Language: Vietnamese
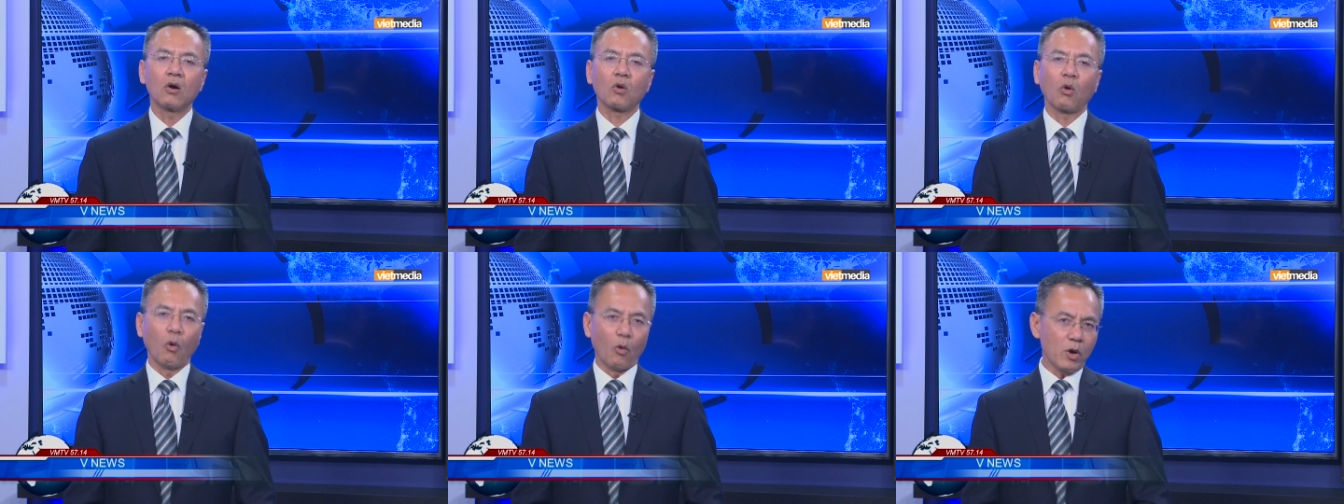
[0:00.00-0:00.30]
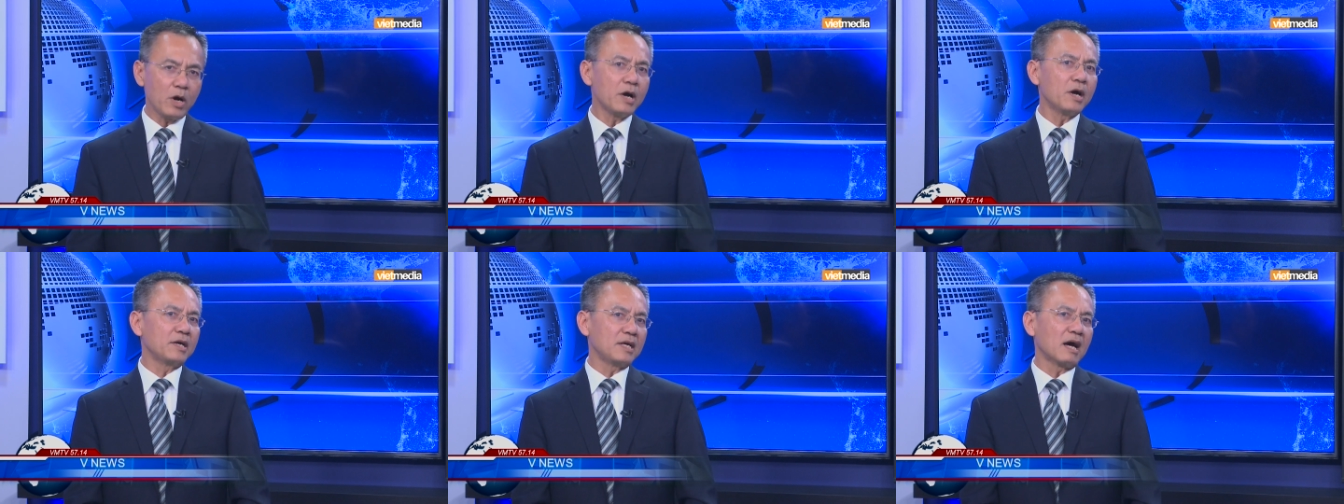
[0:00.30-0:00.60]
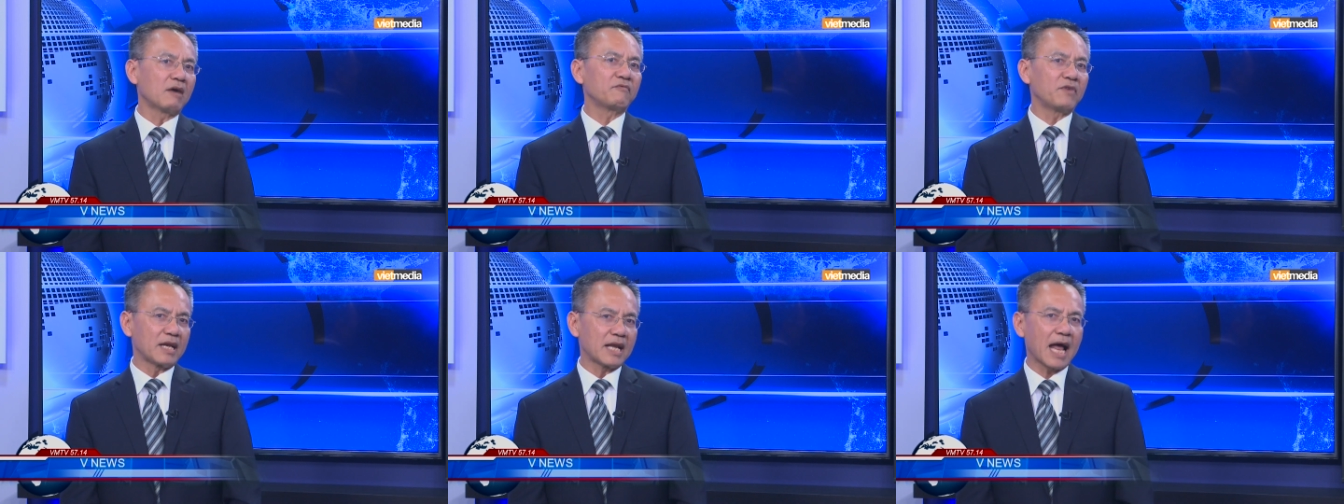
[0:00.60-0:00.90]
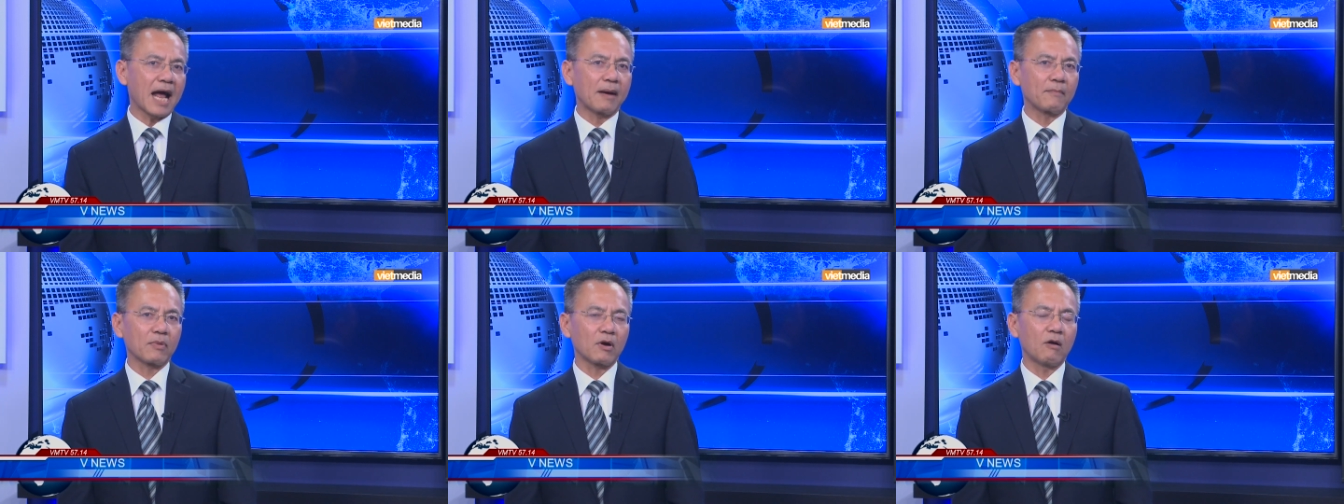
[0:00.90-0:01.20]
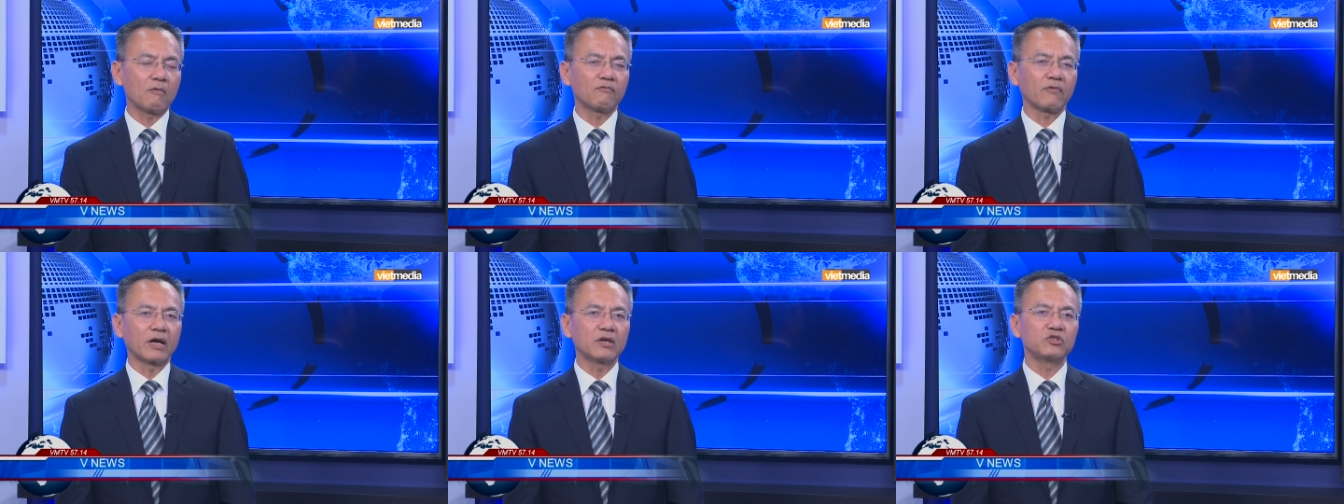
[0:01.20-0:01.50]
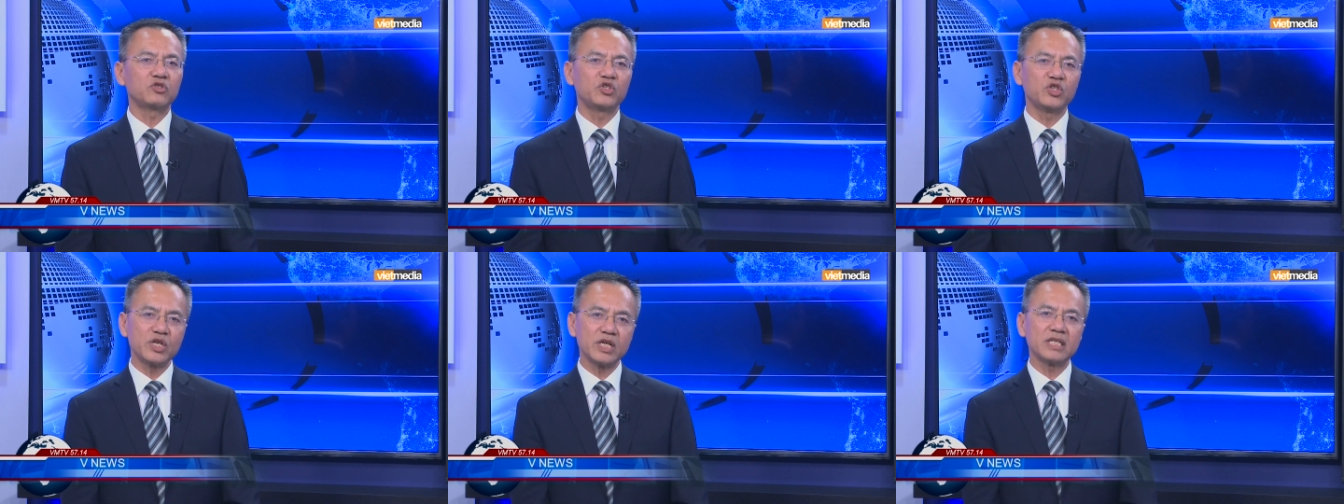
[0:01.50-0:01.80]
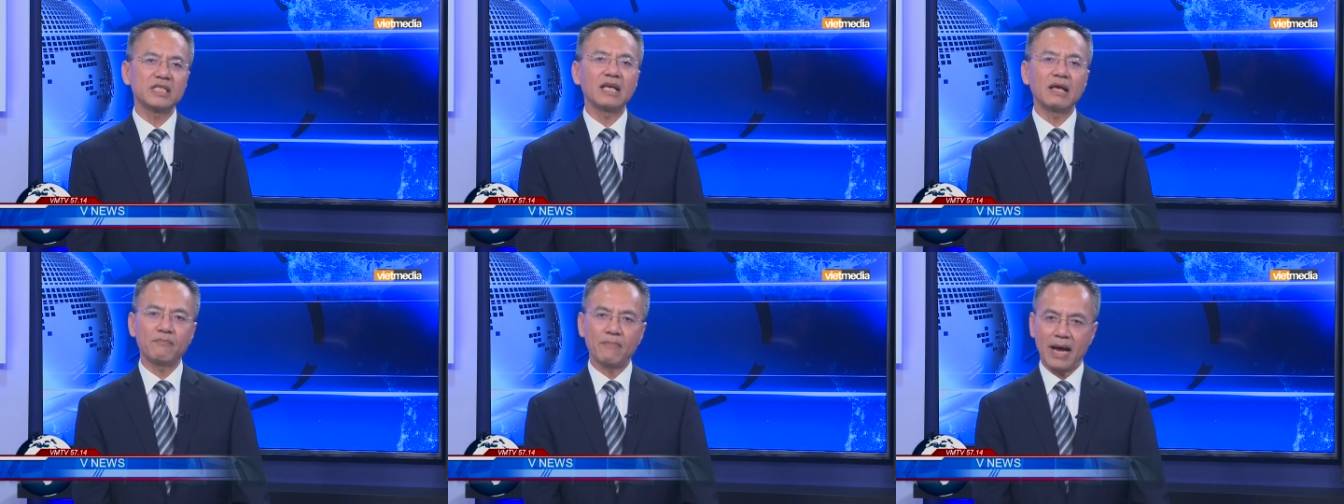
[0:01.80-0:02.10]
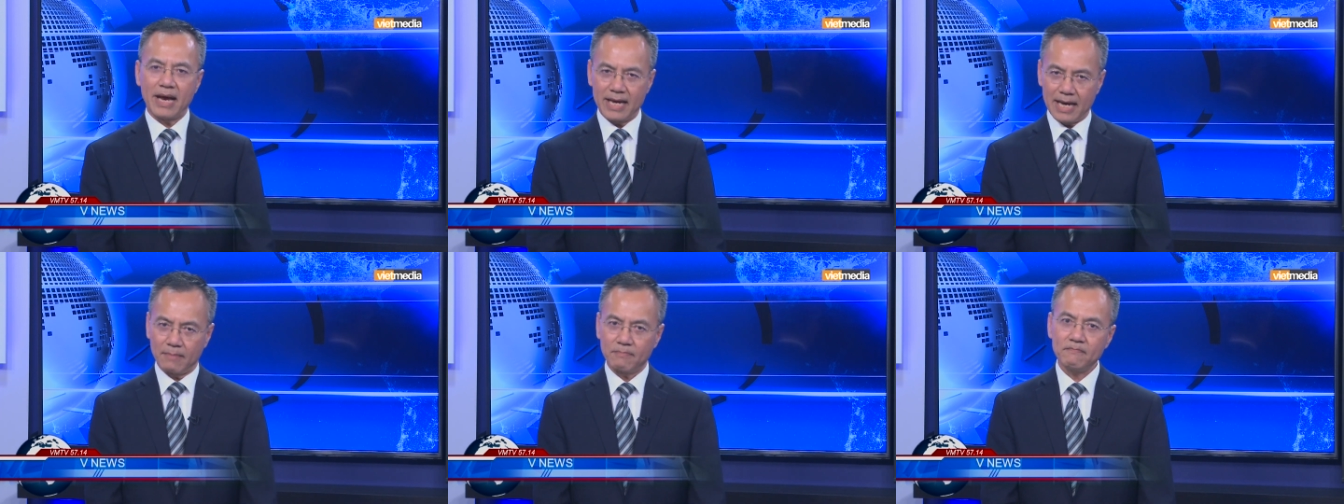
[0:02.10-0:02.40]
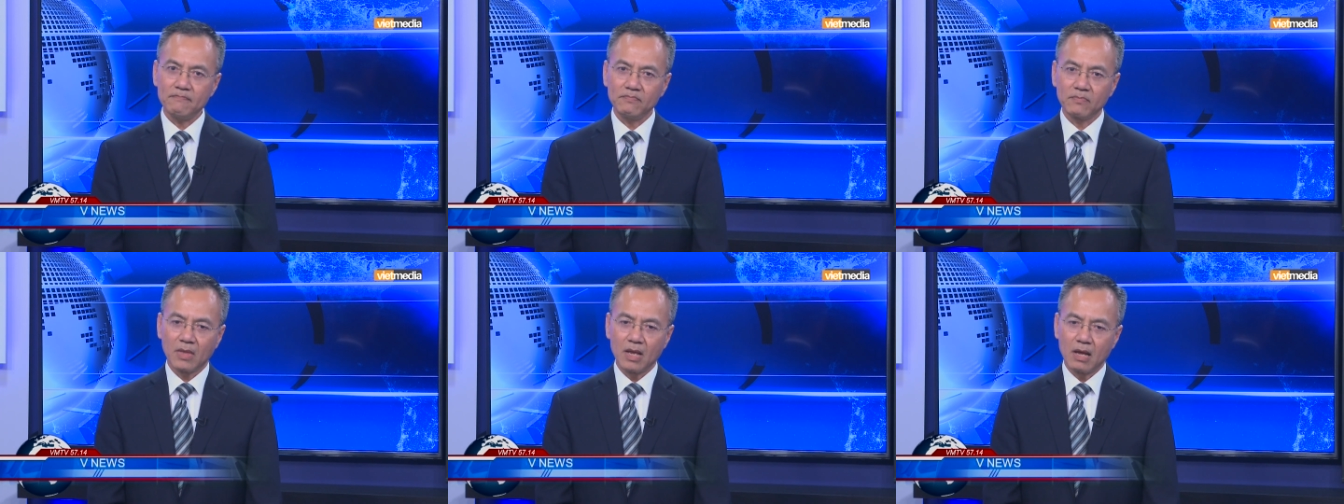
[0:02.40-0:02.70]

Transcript: của người dân Việt Nam không phải riêng về mẹ nắm